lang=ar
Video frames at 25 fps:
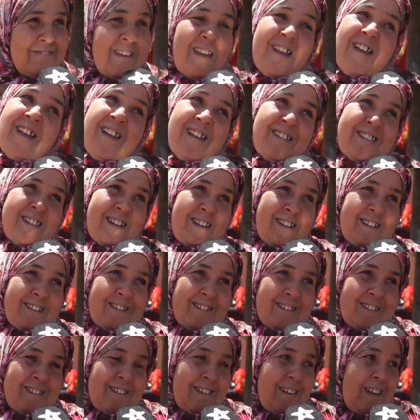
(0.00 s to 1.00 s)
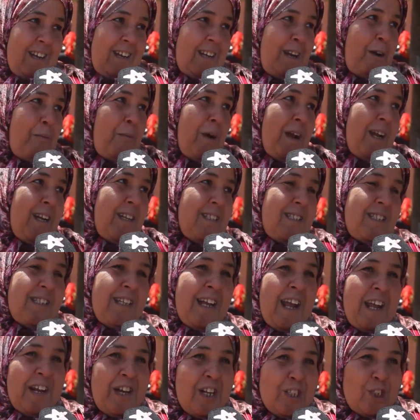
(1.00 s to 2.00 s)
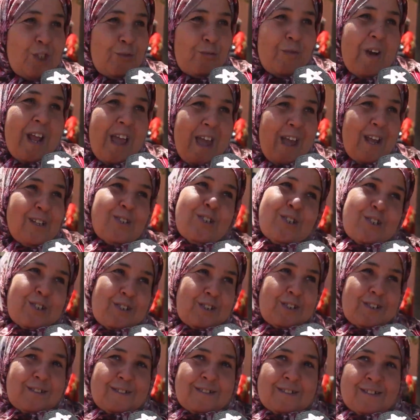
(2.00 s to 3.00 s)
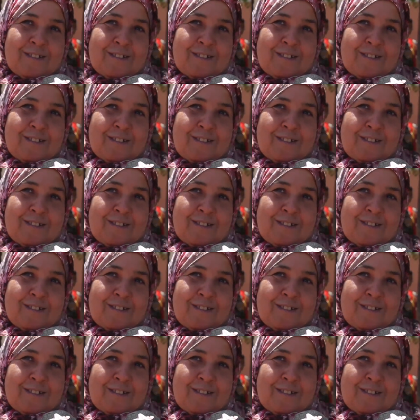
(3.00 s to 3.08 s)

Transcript: هذا على والدينا حنا شفنا هذا الشيء